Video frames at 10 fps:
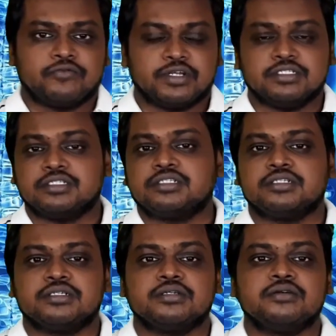ஃப்ரெண்ட்ஸ்
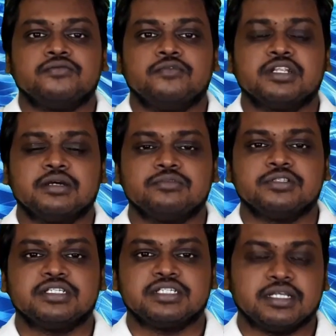வெல்கம் டு
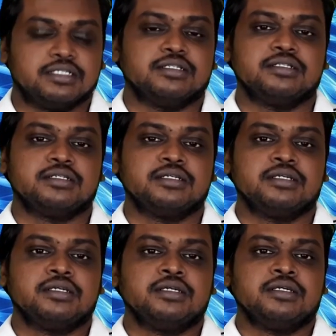த சேனல்
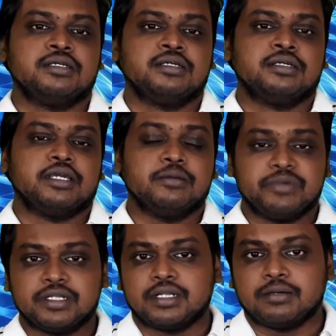என்
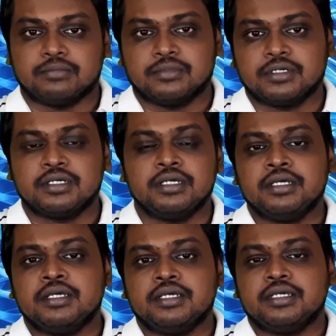பேர் ராம்
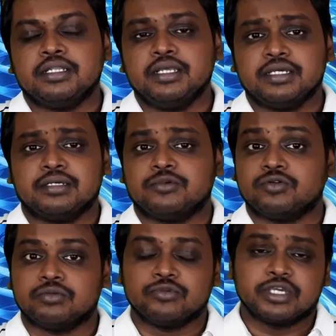இன்றைக்கி நம்ம
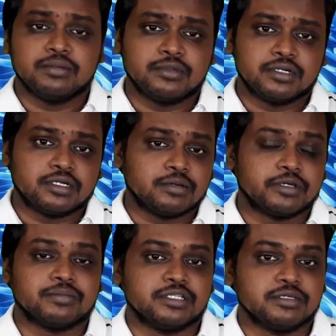ஒரு முக்கியமான
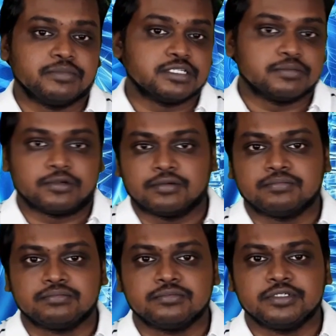டாபிக் பற்றி பேச போகிறோம்
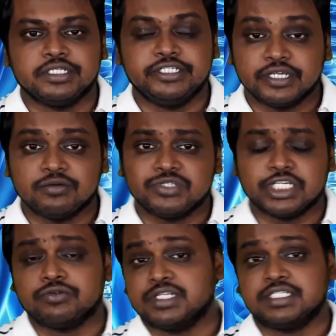ஜெனோம்
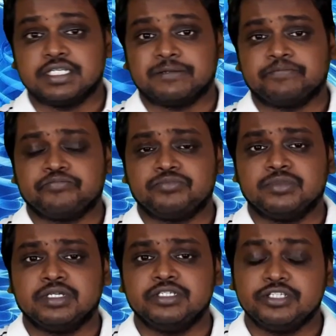சீக்வன்சிங்
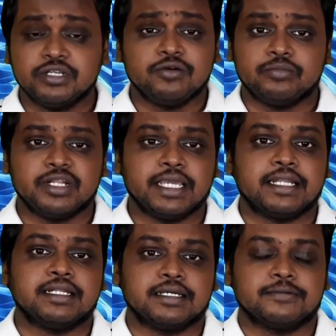ஜெனோம்னா
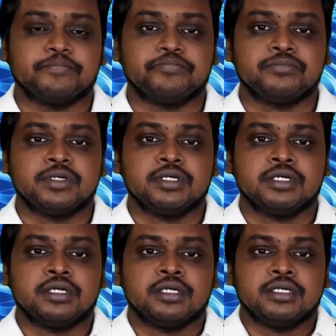என்ன
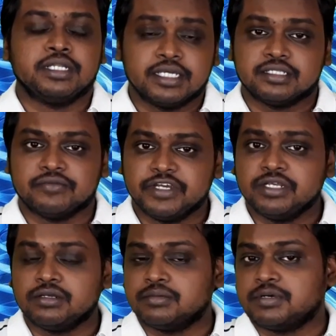நீங்கள் இந்த
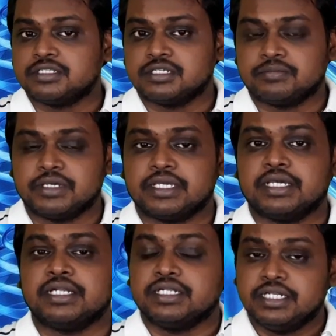வீடியோவில்
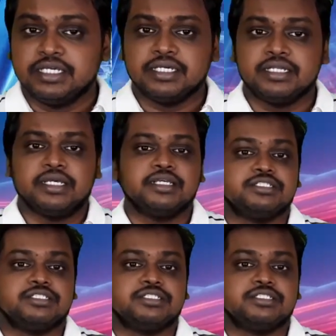பார்த்துருப்பீங்க டிஎன்ஏ